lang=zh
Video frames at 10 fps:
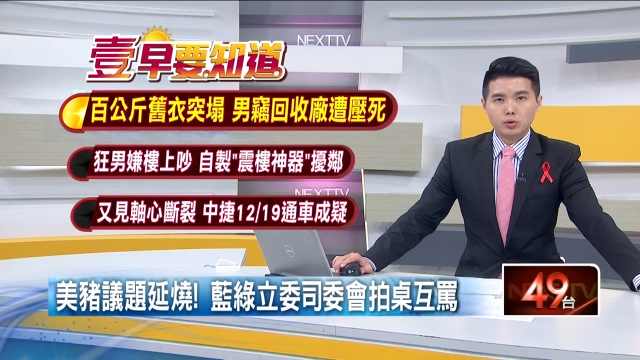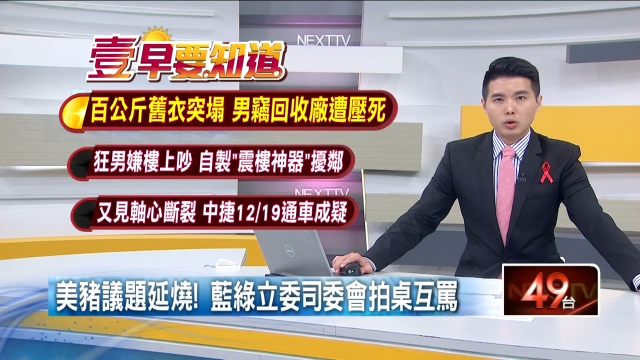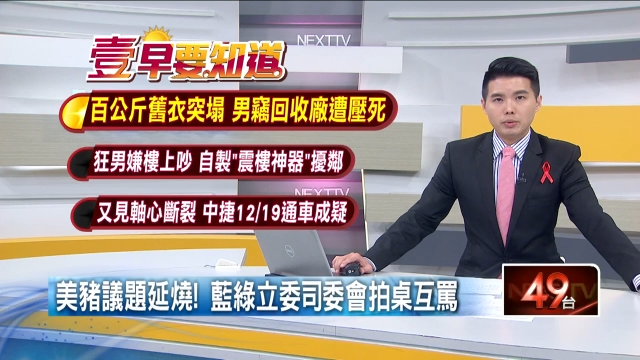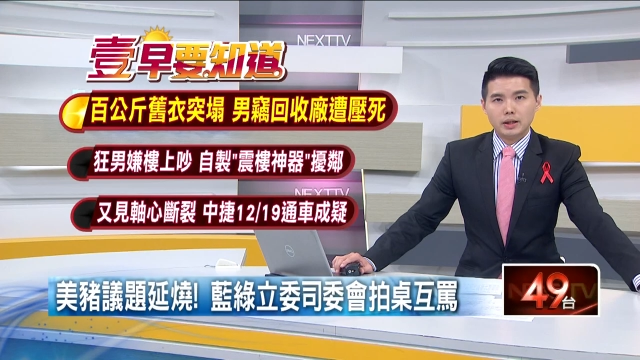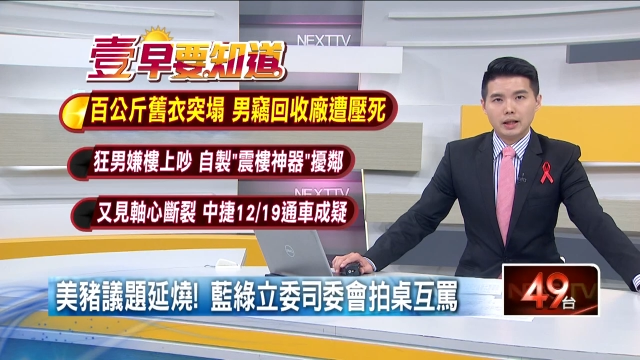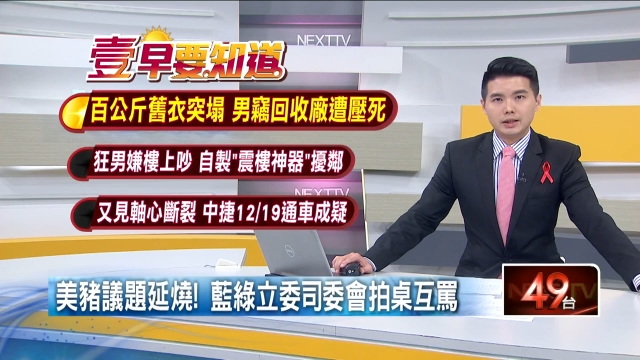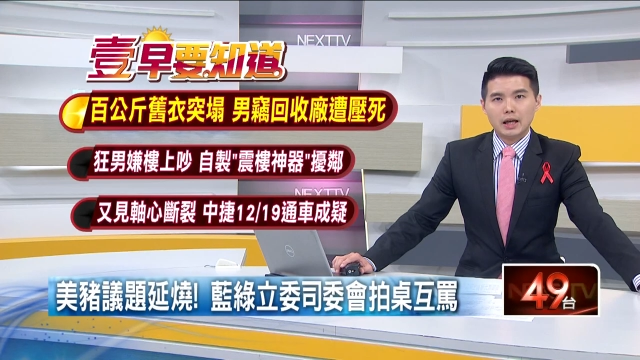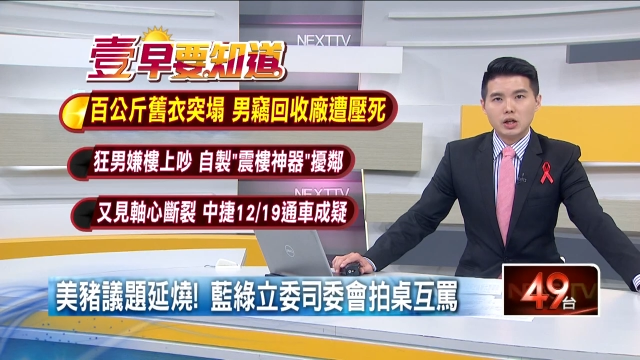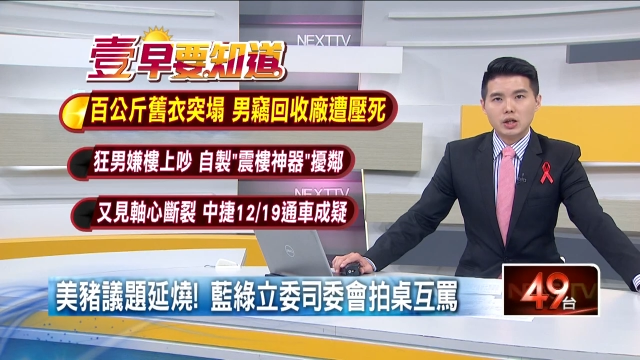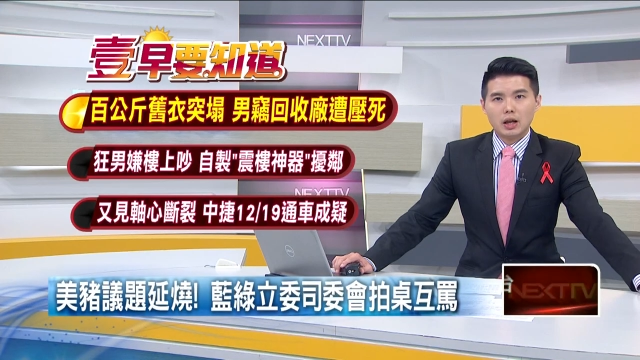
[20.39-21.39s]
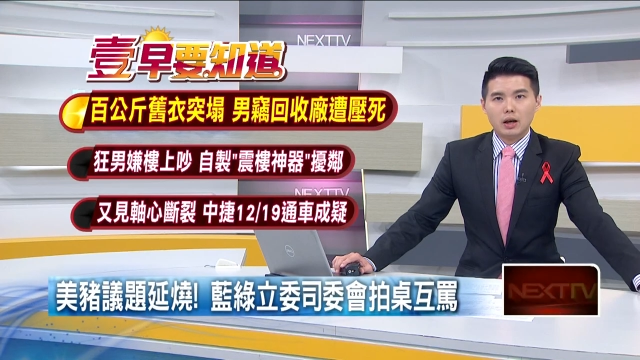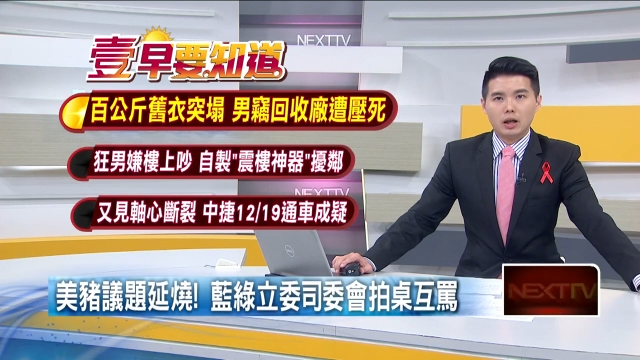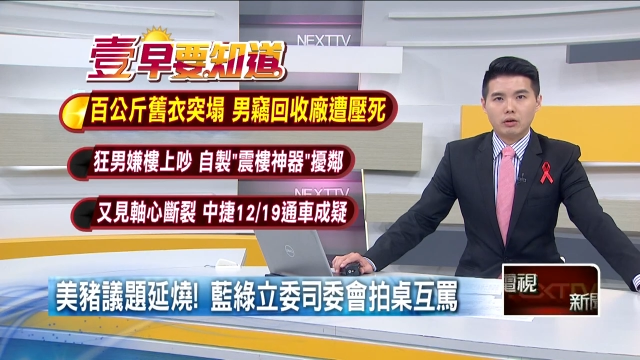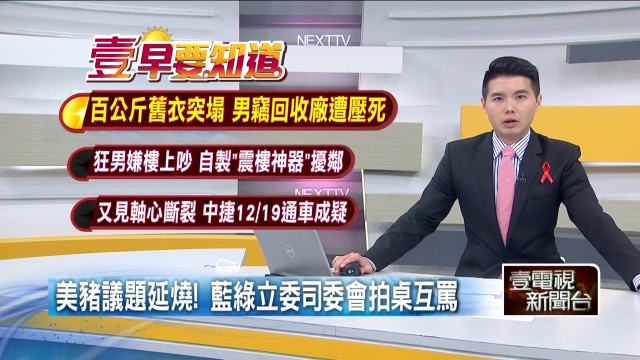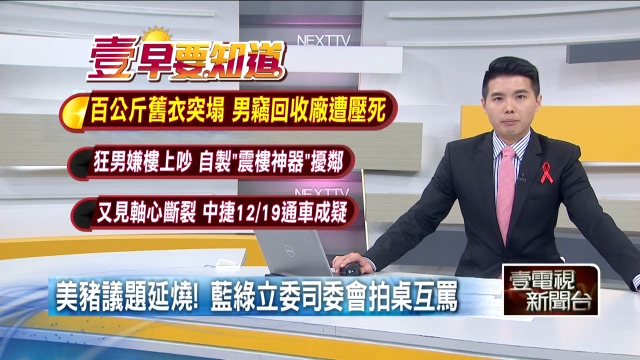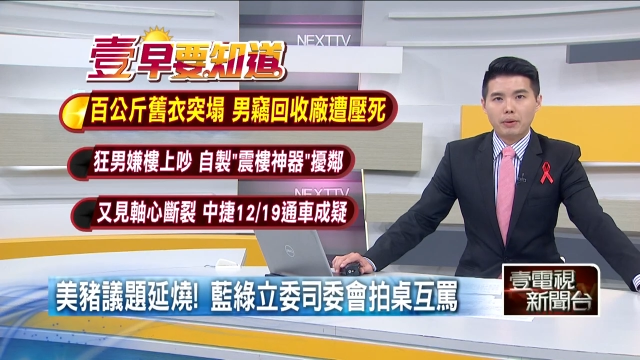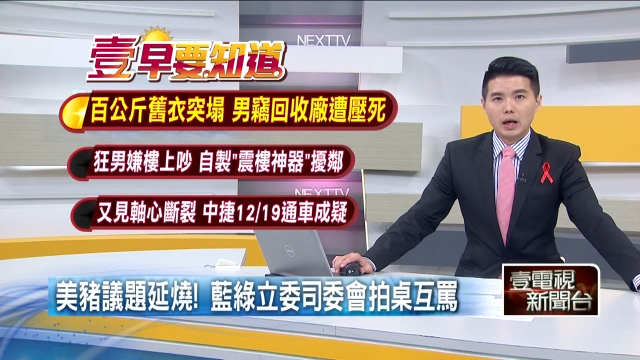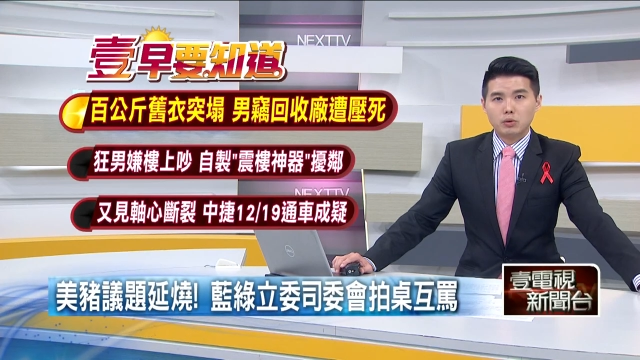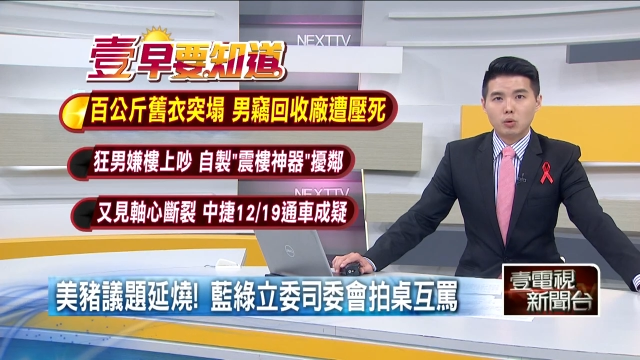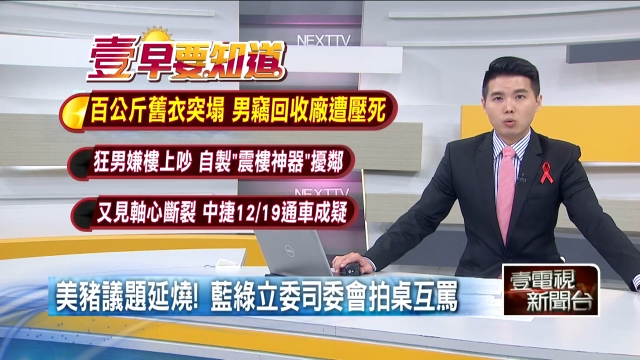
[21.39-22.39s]
春敏也参战，两个人拍
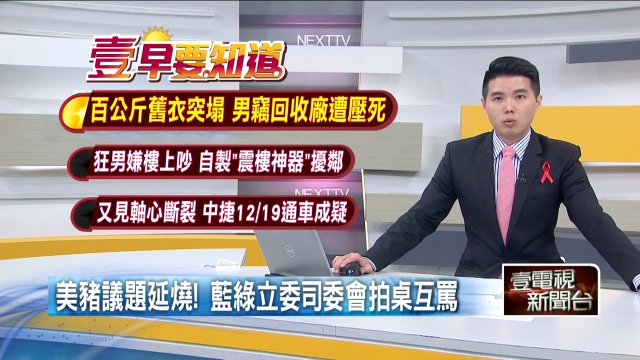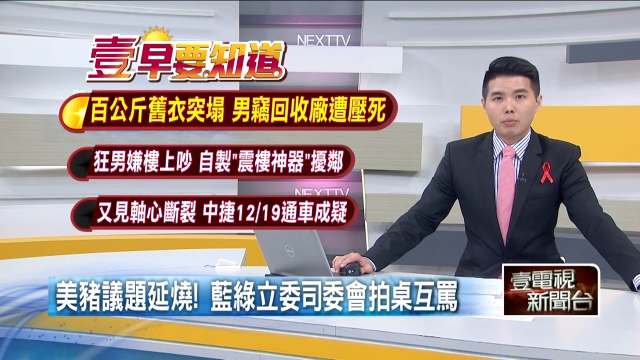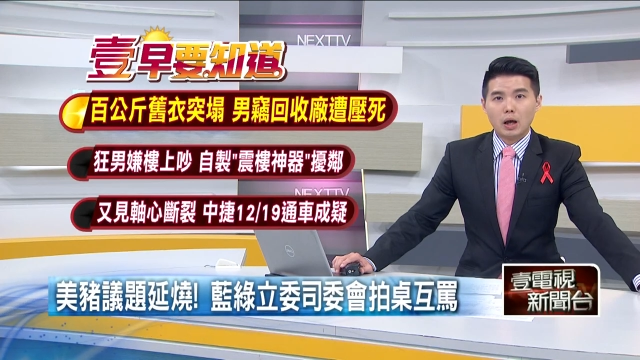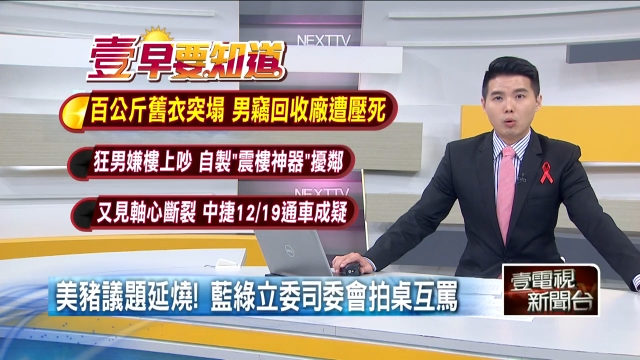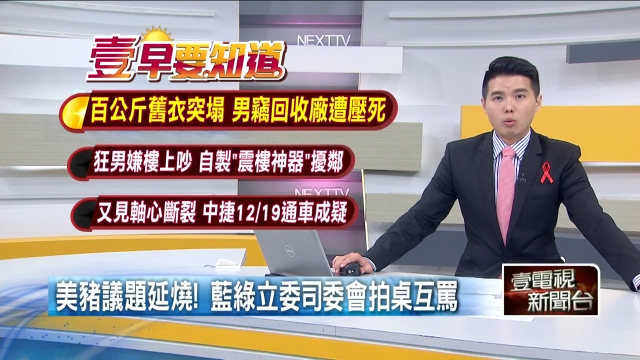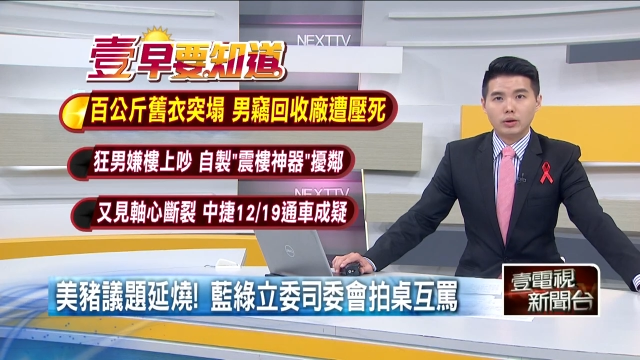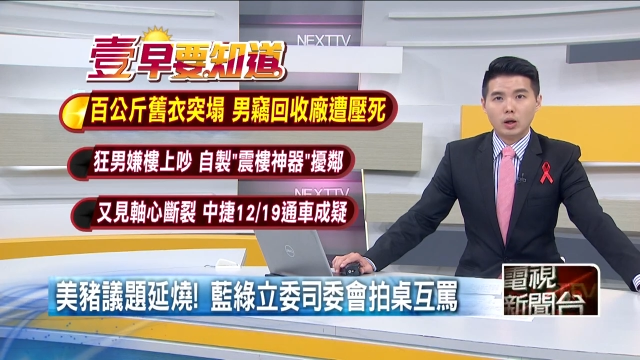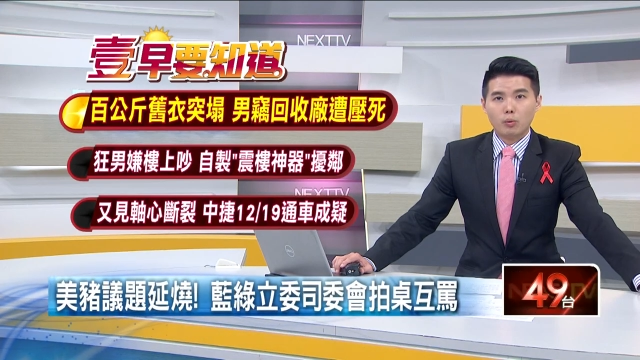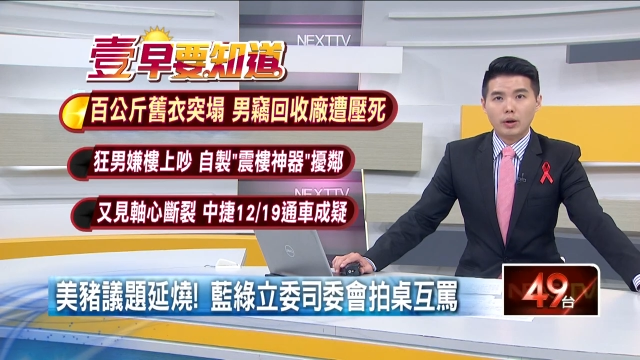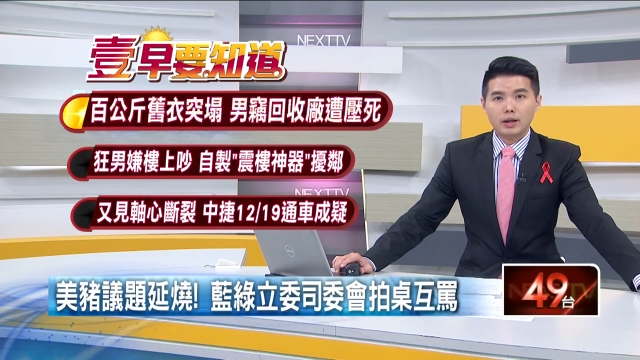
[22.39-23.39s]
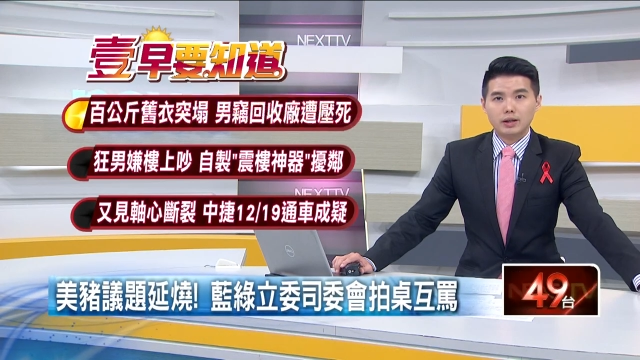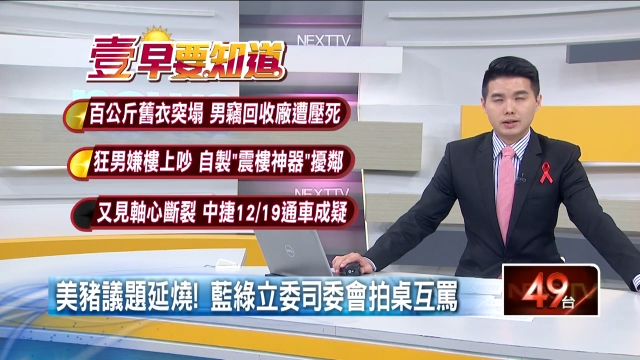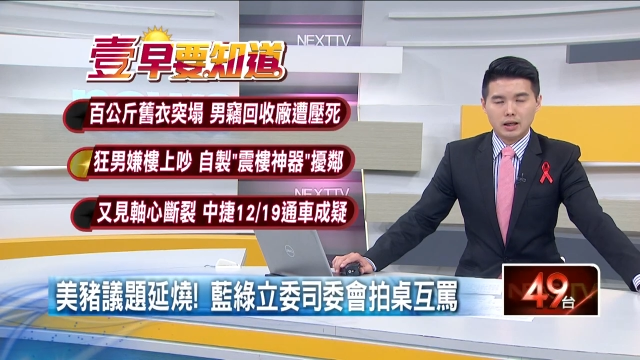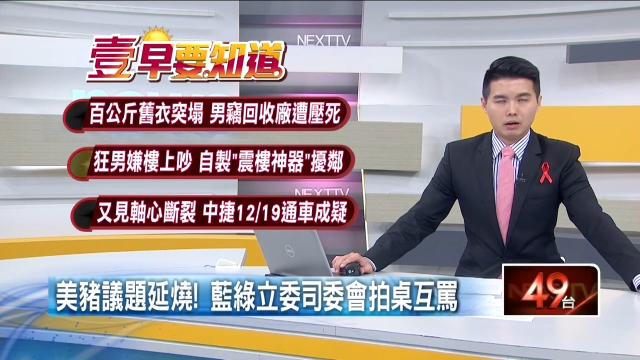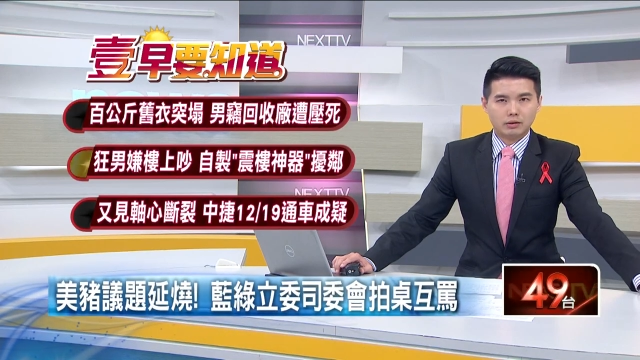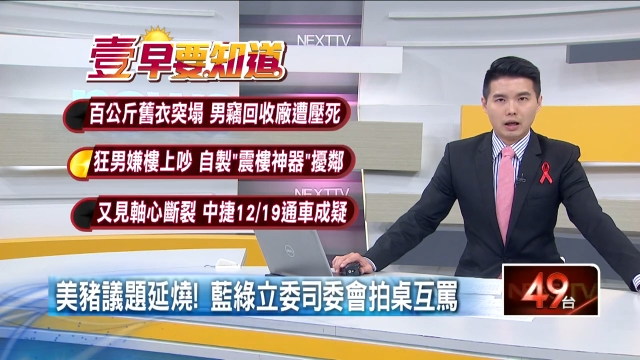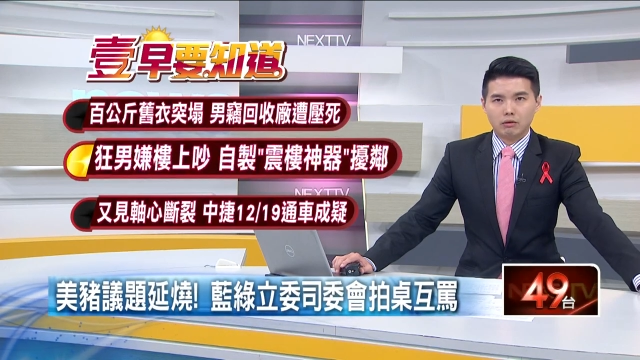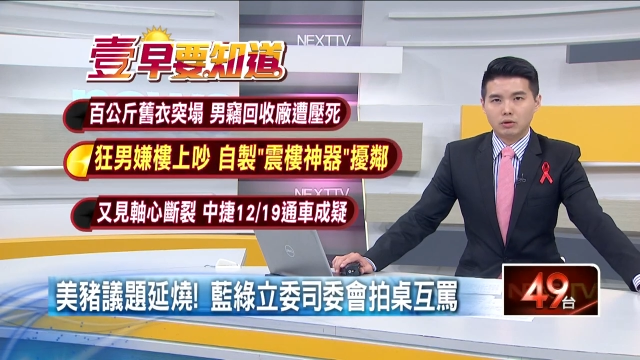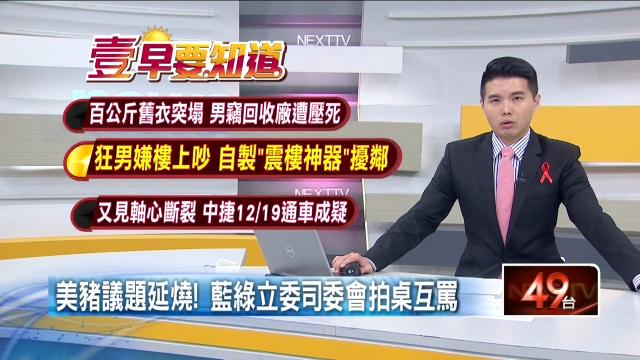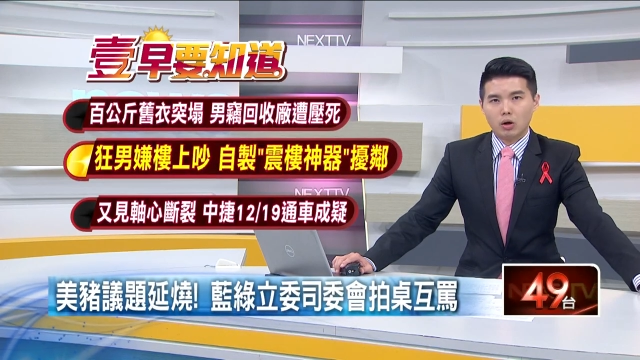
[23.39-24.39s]
桌互骂，火药味相
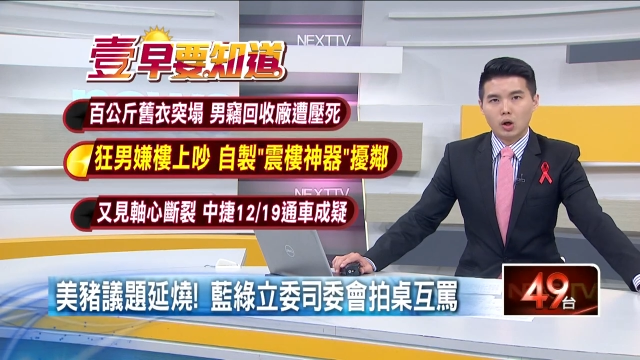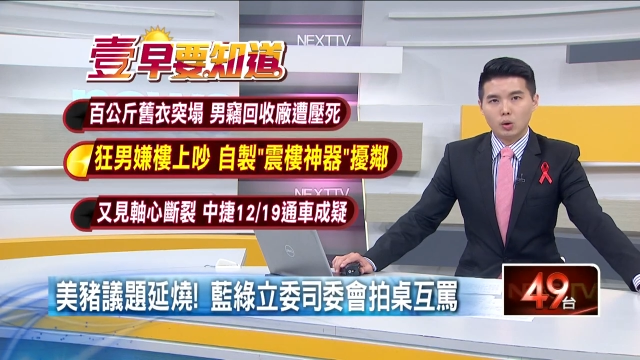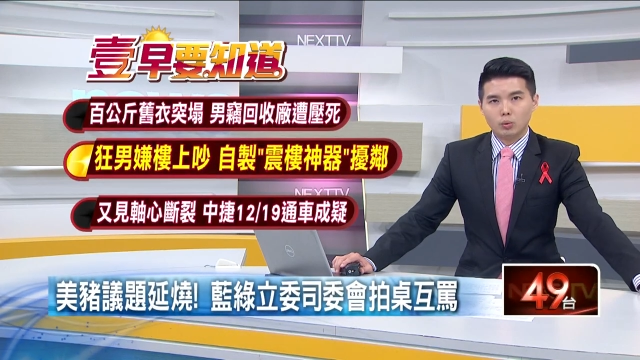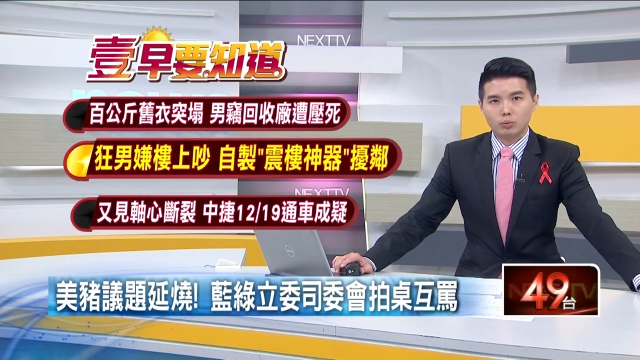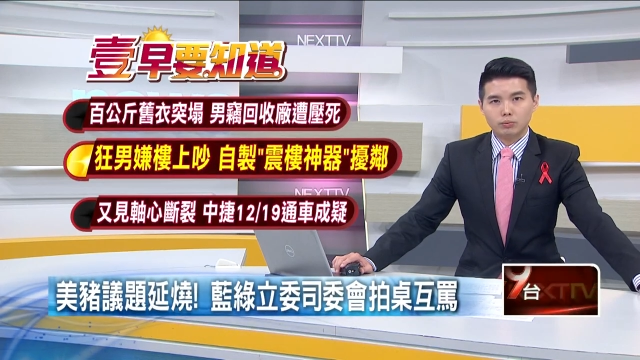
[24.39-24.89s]
当浓厚。